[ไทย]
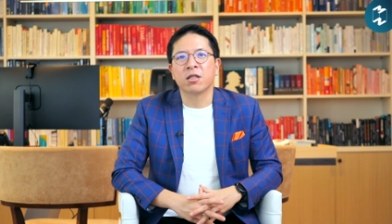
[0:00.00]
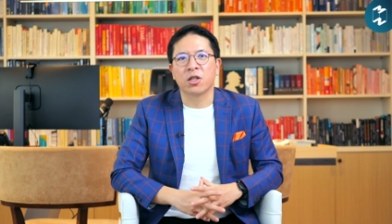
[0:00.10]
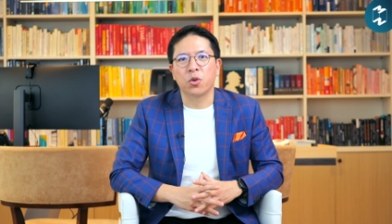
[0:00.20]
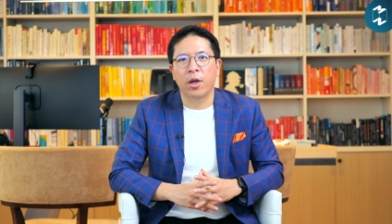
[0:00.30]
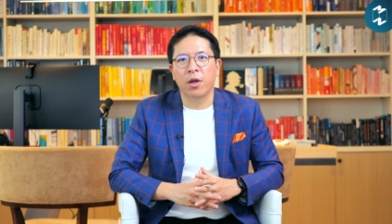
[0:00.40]
จะ
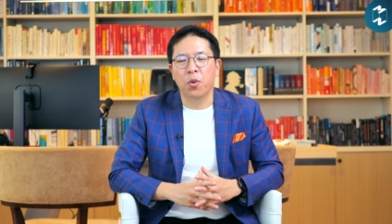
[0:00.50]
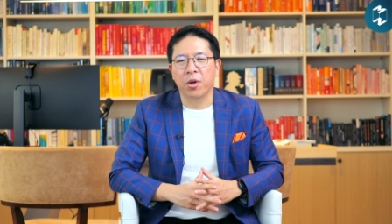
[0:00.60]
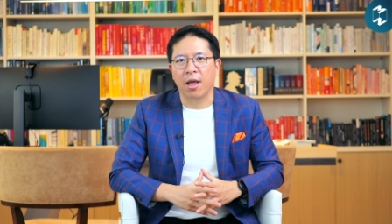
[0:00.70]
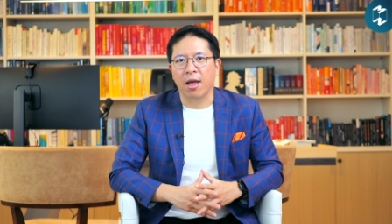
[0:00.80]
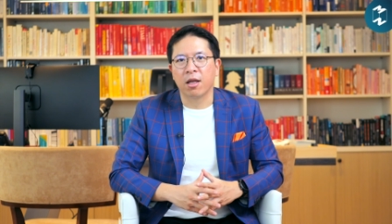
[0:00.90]
ช่วยให้คุณ
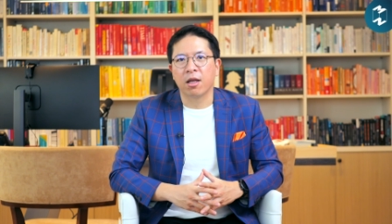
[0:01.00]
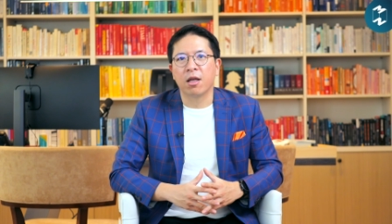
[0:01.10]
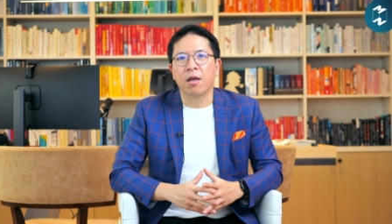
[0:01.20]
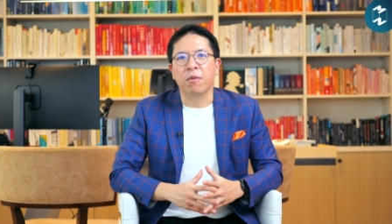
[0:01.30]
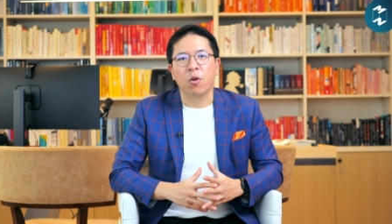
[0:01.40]
เนี่ย
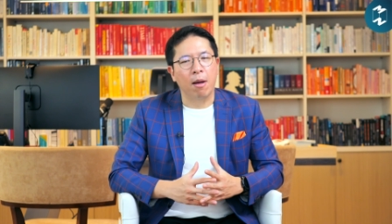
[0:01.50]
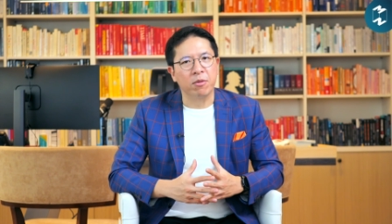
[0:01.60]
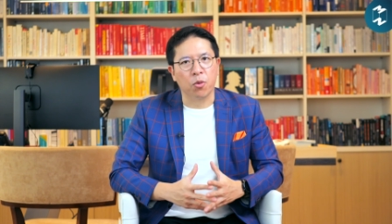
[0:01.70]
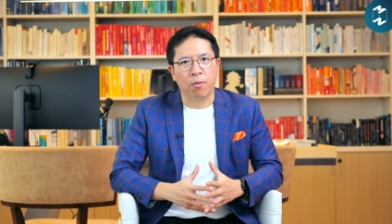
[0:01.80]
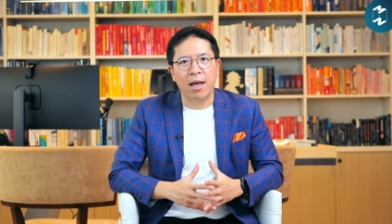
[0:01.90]
มีความ
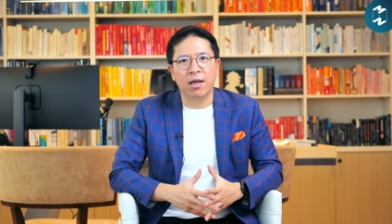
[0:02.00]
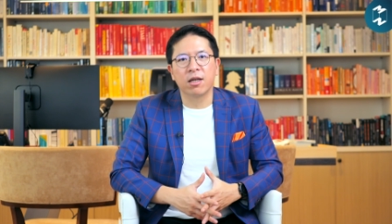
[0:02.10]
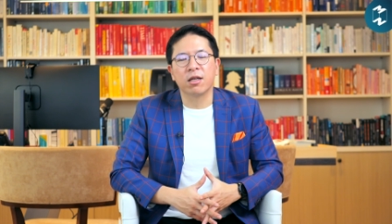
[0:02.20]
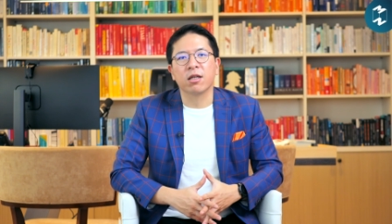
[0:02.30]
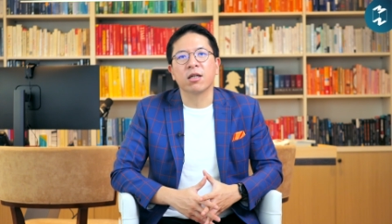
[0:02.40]
สุขมาก
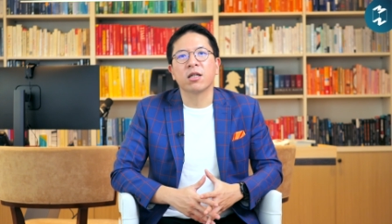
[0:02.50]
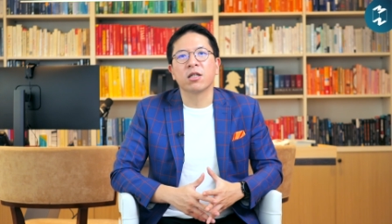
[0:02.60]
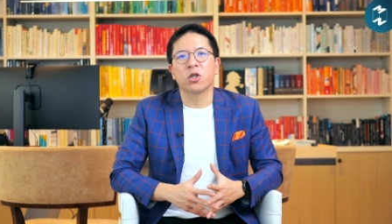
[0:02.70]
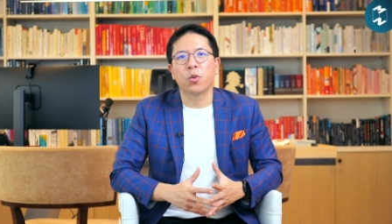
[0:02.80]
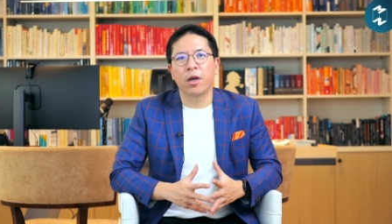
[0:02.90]
ขึ้น
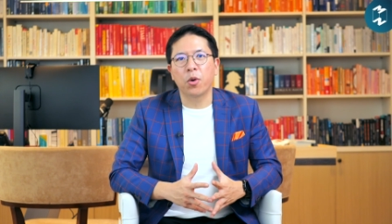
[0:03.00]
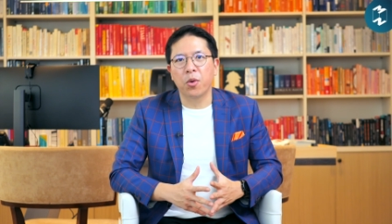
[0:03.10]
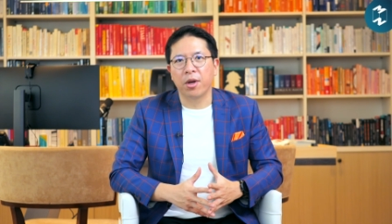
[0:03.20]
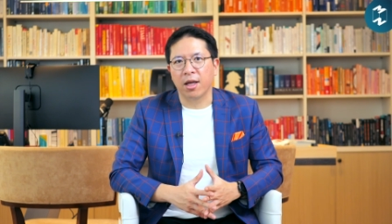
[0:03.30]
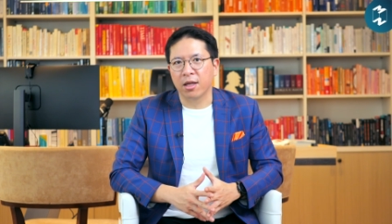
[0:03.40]
จะช่วยให้คุ
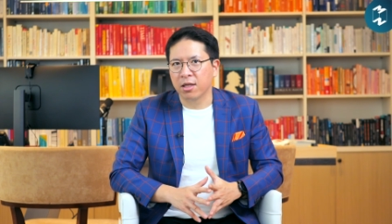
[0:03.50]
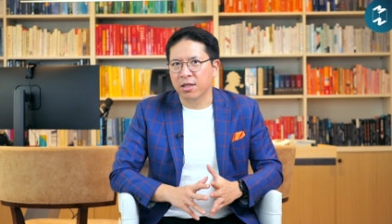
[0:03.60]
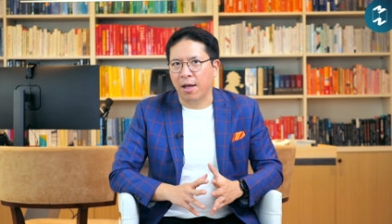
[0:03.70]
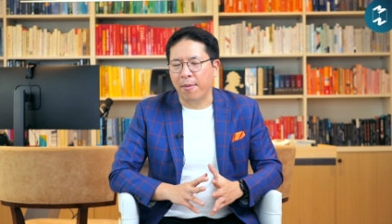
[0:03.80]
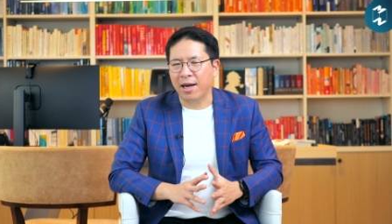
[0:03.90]
ณเนี่ย
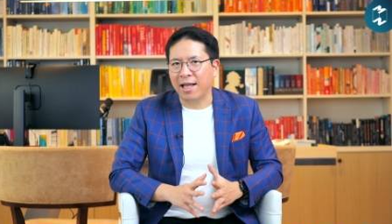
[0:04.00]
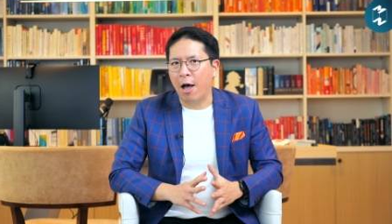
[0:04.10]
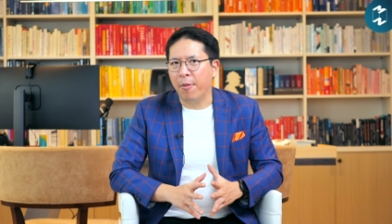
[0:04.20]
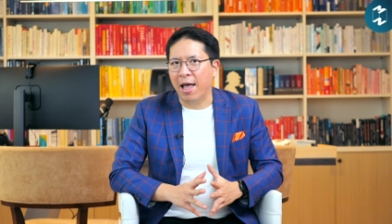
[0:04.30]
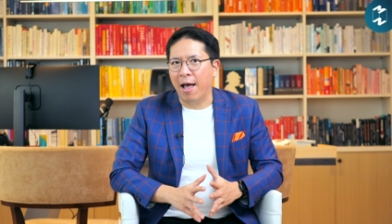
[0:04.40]
สามารถ
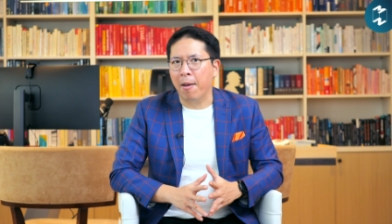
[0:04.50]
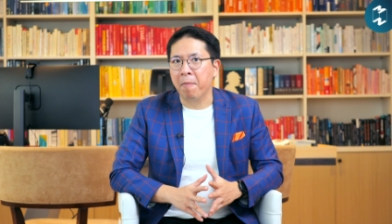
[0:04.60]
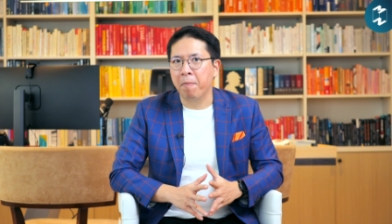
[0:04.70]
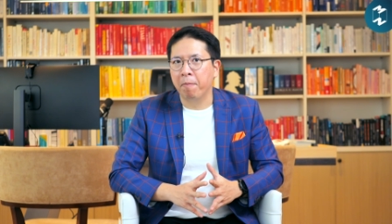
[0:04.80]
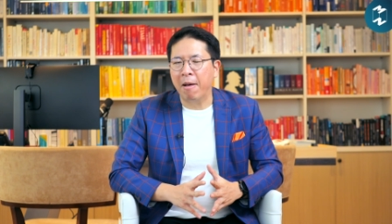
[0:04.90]
ก้าวไปหา
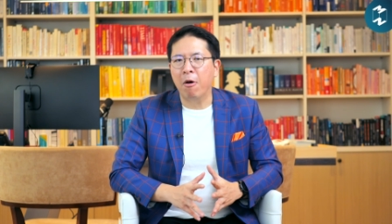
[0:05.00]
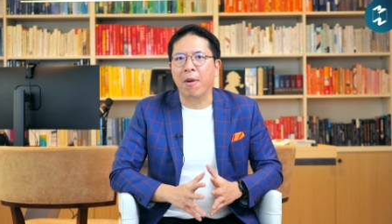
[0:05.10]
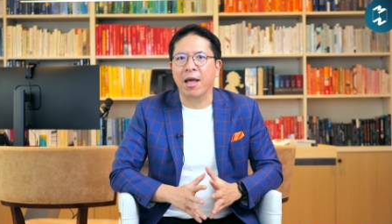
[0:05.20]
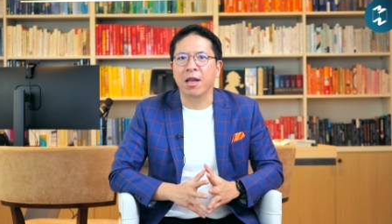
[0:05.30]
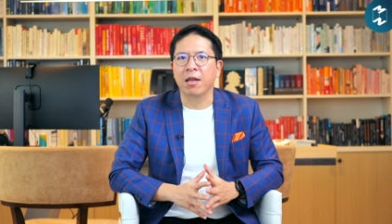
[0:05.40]
เป้าห
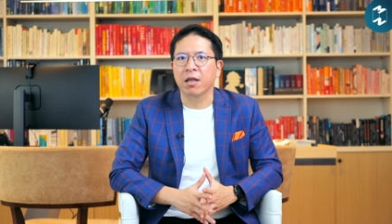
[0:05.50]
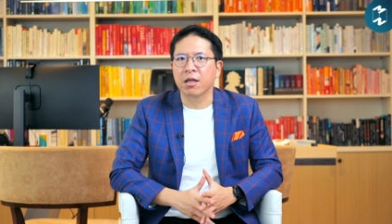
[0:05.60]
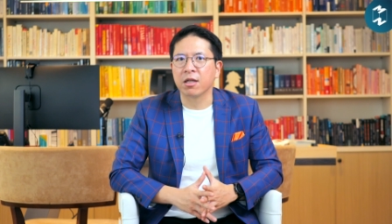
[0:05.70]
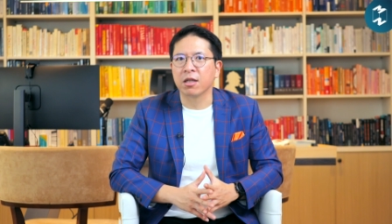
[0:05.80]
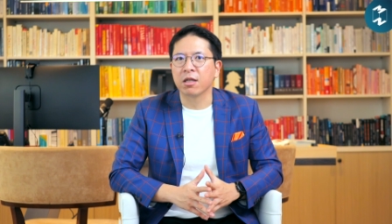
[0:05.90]
มายได้ดี
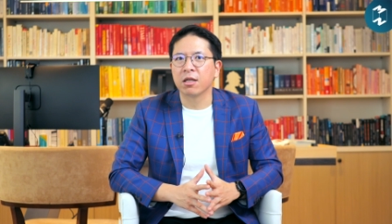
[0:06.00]
ขึ้น